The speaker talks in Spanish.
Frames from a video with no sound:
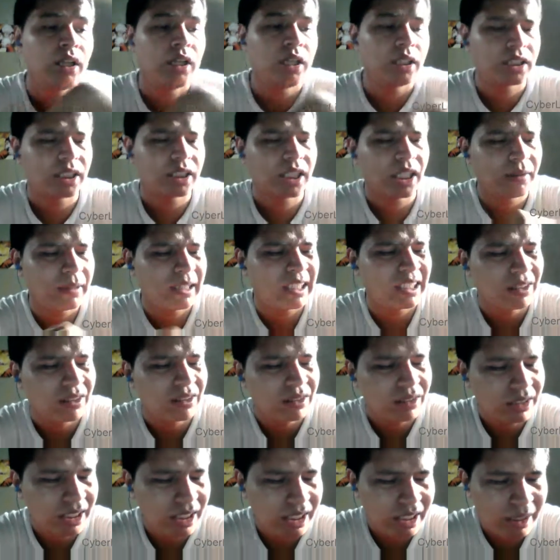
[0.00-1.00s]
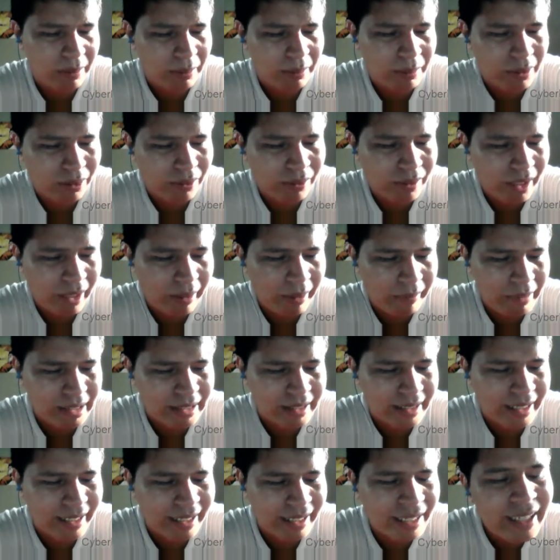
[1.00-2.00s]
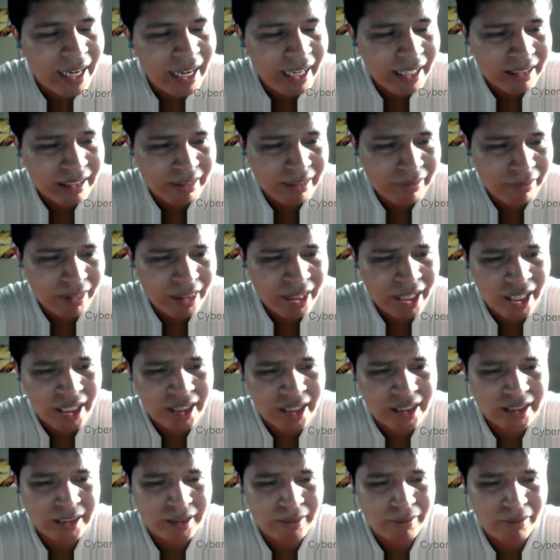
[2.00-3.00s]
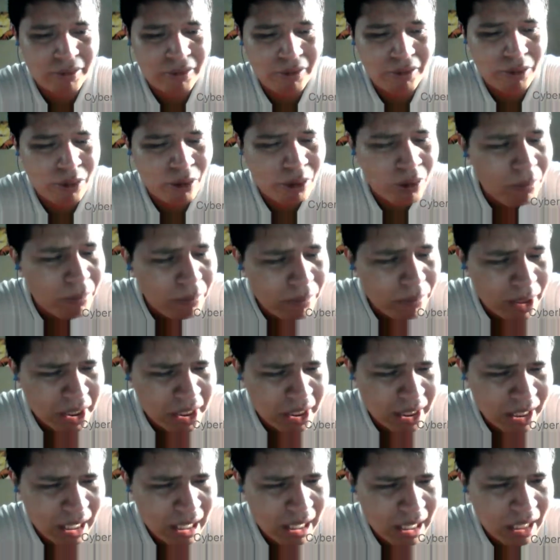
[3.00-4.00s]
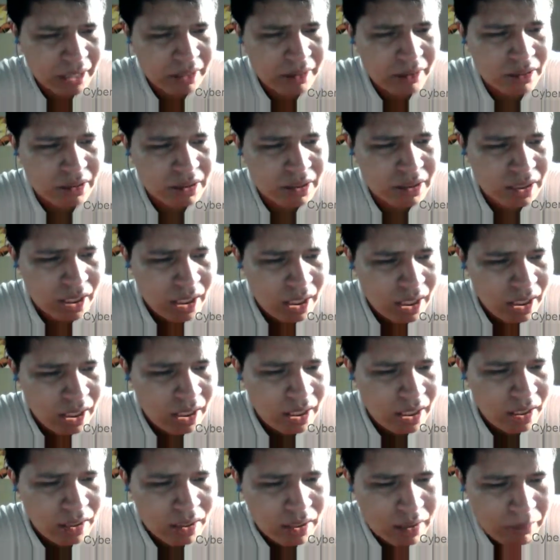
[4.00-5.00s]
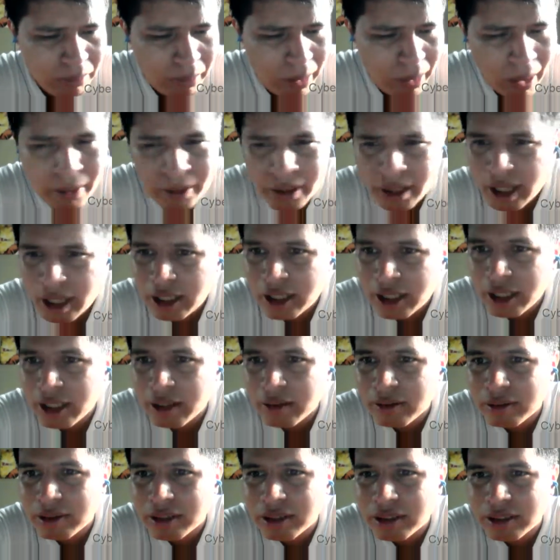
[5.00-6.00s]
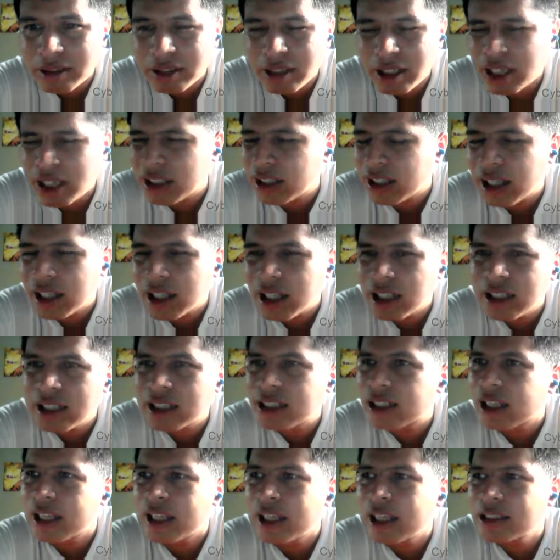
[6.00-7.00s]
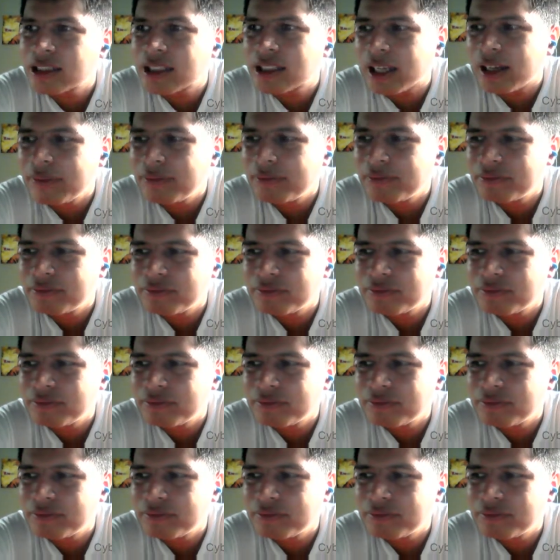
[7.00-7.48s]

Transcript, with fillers: El Salvador tiene problemas grandes, complicados, pero a nadie, a nadie le interesa.